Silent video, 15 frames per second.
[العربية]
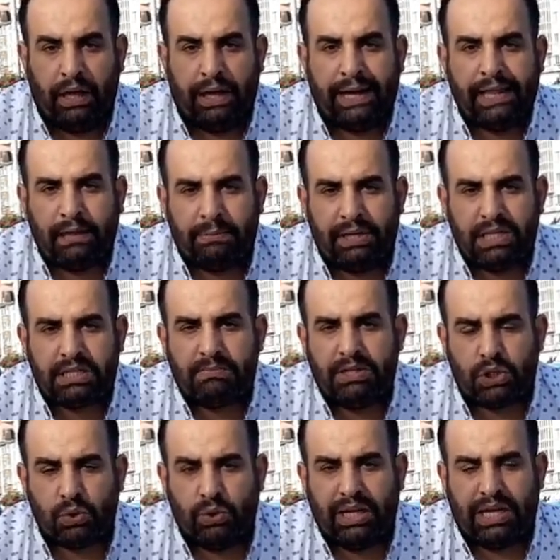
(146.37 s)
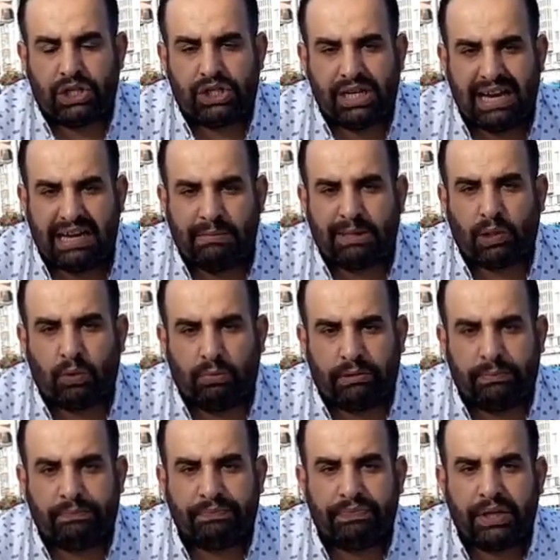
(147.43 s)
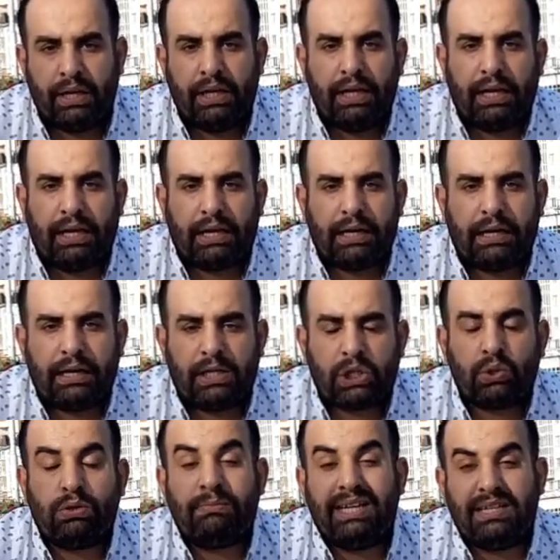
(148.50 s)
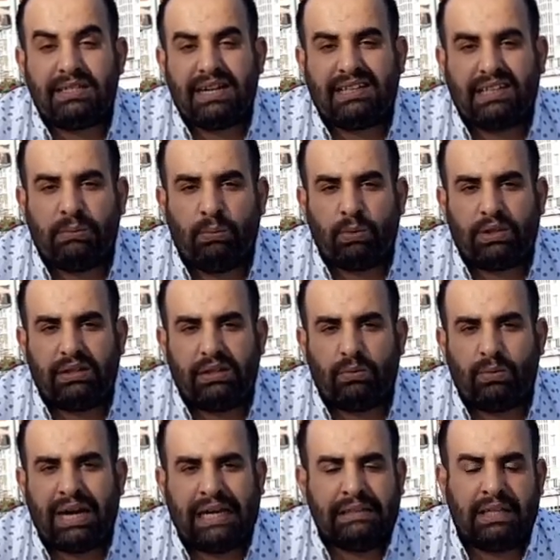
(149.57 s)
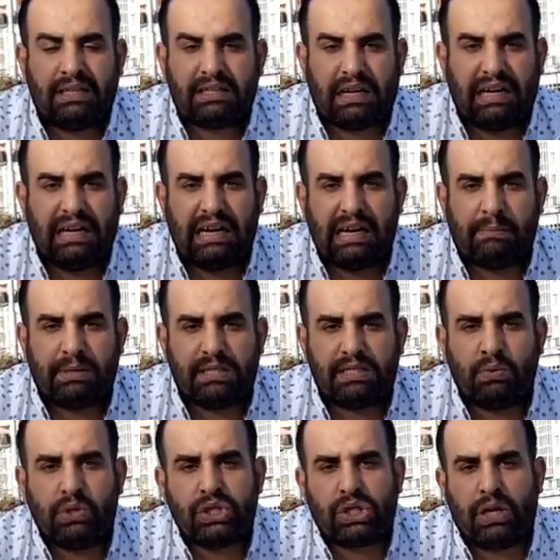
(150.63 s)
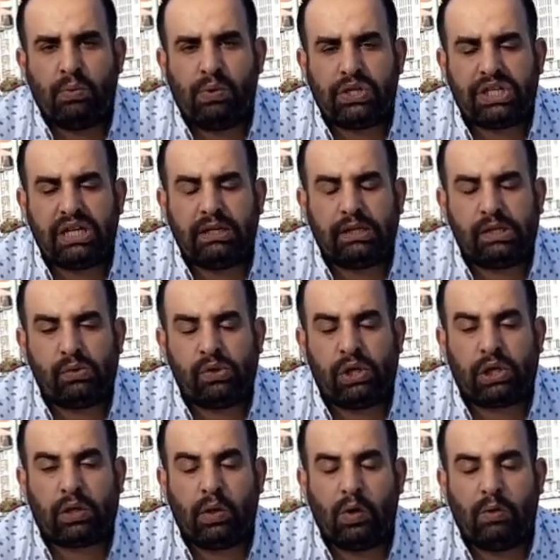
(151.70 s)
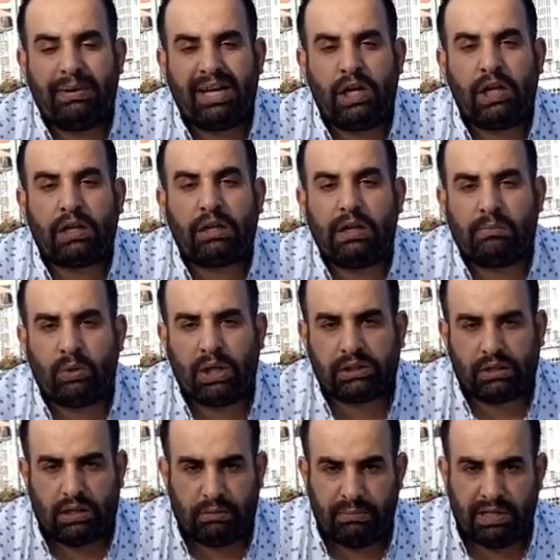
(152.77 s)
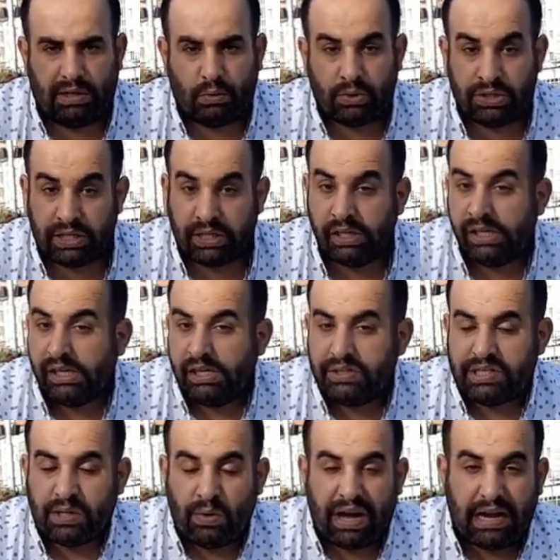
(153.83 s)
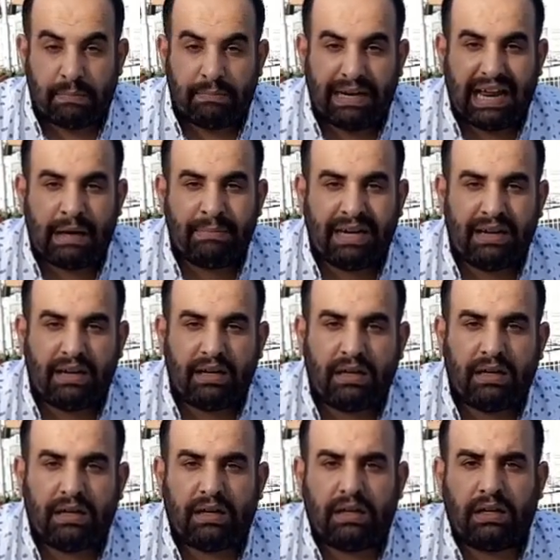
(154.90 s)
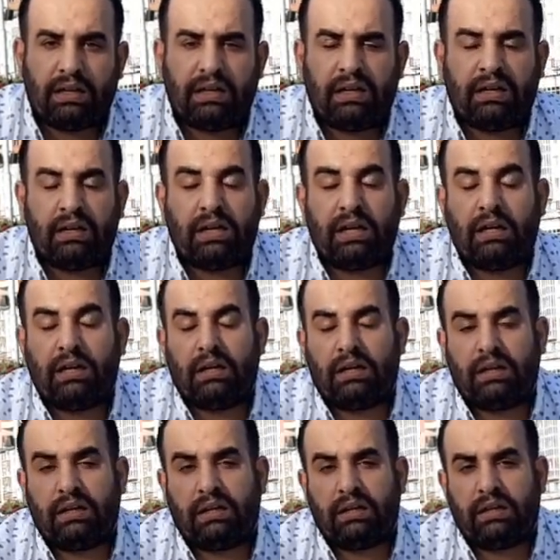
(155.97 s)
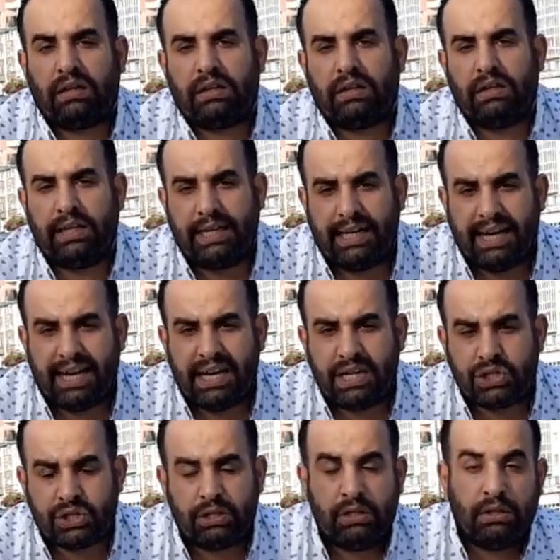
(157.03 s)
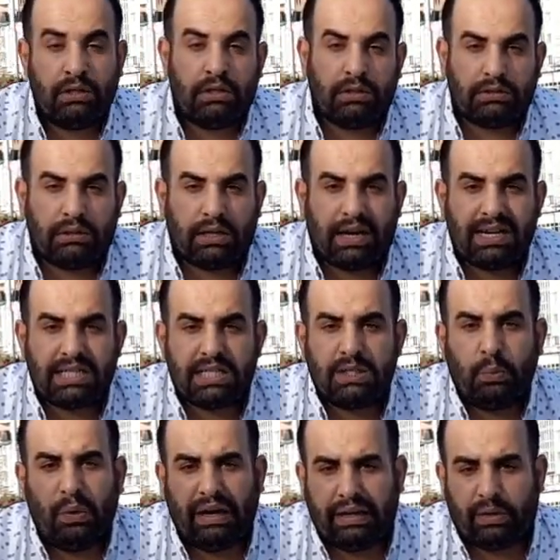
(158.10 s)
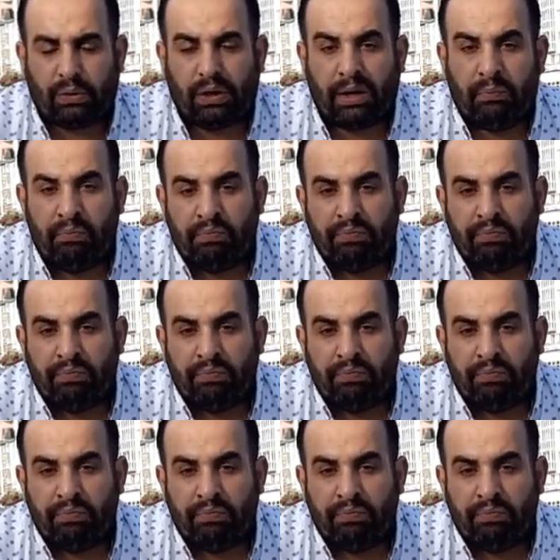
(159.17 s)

هذا بالنسبة شو هي الأشياء المطلوبة آه شو الميزات اللي ممكن الواحد يحصل عليها لما يتزوج أول شيء أنه يحق له ما يحق للمواطن البيلاروسي سواء بالعمل آه آه العلاج الدراسة وغيرها